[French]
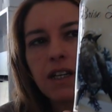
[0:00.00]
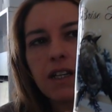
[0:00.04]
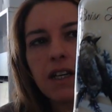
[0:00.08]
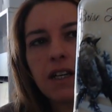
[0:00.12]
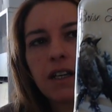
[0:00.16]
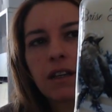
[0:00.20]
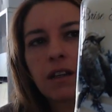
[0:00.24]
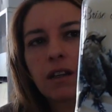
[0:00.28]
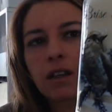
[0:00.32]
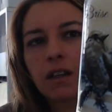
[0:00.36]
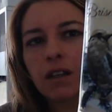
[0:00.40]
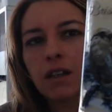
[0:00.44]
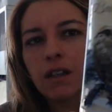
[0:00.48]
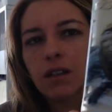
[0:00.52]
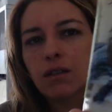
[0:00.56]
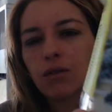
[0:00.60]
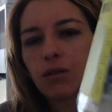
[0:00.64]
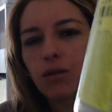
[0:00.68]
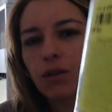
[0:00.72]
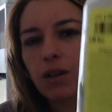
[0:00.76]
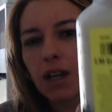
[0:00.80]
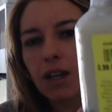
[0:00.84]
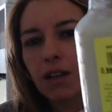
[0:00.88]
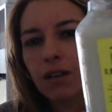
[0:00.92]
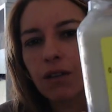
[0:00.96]
il y a écrit
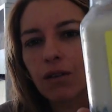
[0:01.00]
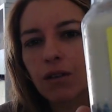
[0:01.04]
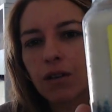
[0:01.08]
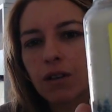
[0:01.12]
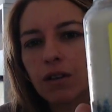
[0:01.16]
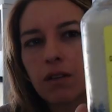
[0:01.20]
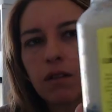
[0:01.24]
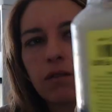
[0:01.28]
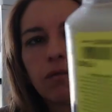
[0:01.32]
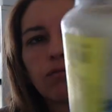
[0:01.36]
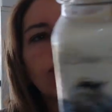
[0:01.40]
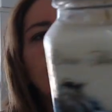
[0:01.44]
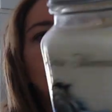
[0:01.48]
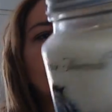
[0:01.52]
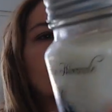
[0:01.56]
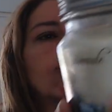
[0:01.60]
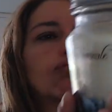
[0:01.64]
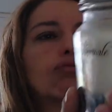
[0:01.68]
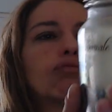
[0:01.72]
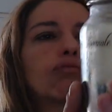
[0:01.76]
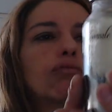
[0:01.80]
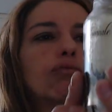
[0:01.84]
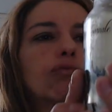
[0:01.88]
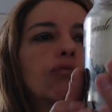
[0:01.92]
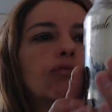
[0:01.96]
donc
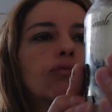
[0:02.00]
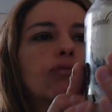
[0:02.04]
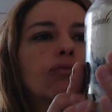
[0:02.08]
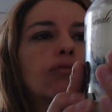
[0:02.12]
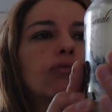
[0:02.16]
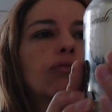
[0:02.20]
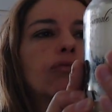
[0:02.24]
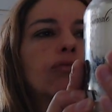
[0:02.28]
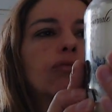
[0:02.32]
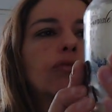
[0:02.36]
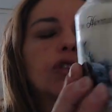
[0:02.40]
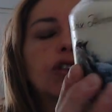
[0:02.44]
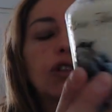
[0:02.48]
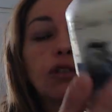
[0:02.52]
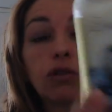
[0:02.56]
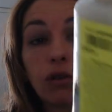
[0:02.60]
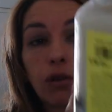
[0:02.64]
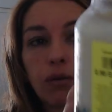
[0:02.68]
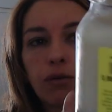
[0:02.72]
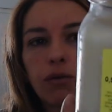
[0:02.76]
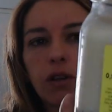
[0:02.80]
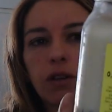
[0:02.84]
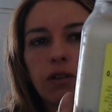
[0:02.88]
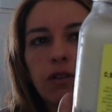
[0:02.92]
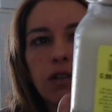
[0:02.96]

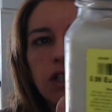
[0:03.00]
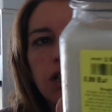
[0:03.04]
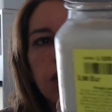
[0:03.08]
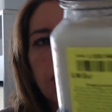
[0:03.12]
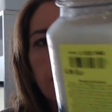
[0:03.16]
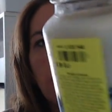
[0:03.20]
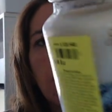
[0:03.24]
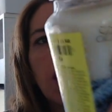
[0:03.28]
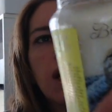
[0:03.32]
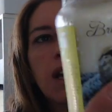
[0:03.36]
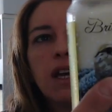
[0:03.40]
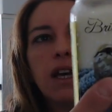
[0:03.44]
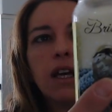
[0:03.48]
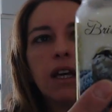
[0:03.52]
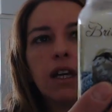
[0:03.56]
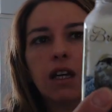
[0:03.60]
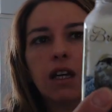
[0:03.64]
99 centimes. Et